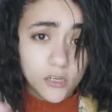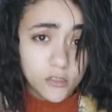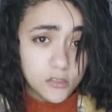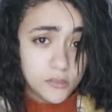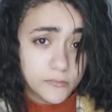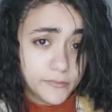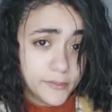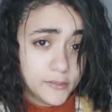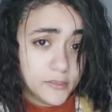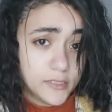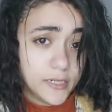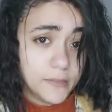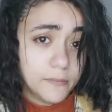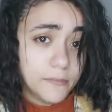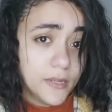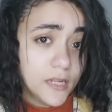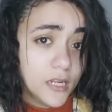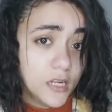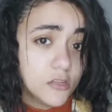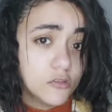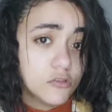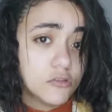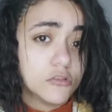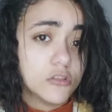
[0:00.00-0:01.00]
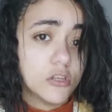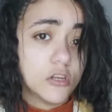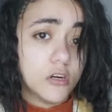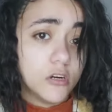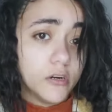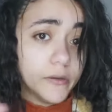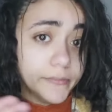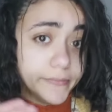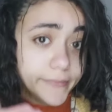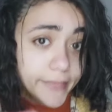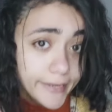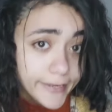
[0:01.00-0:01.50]
يعتبر تكمله النقطه
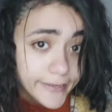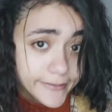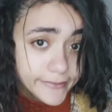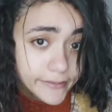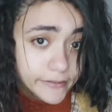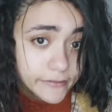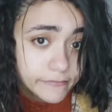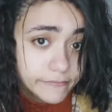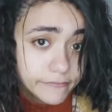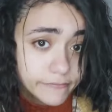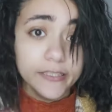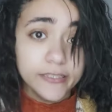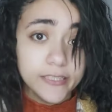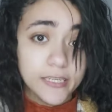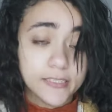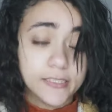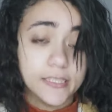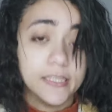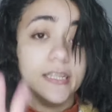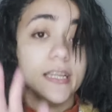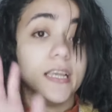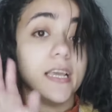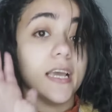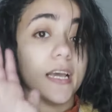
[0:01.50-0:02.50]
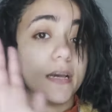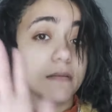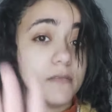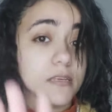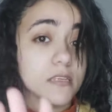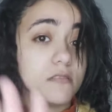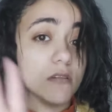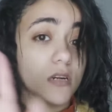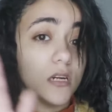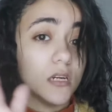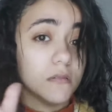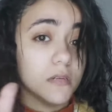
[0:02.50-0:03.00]
رقم 3 ان انت هتاكلي
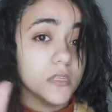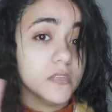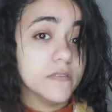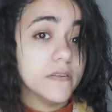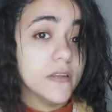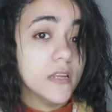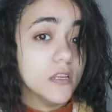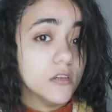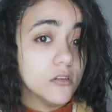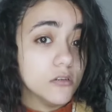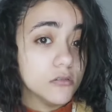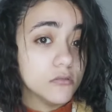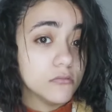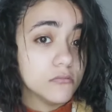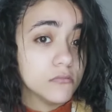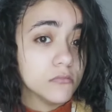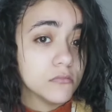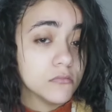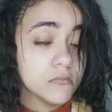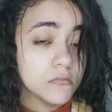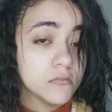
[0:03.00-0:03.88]
خمس وجبات في اليوم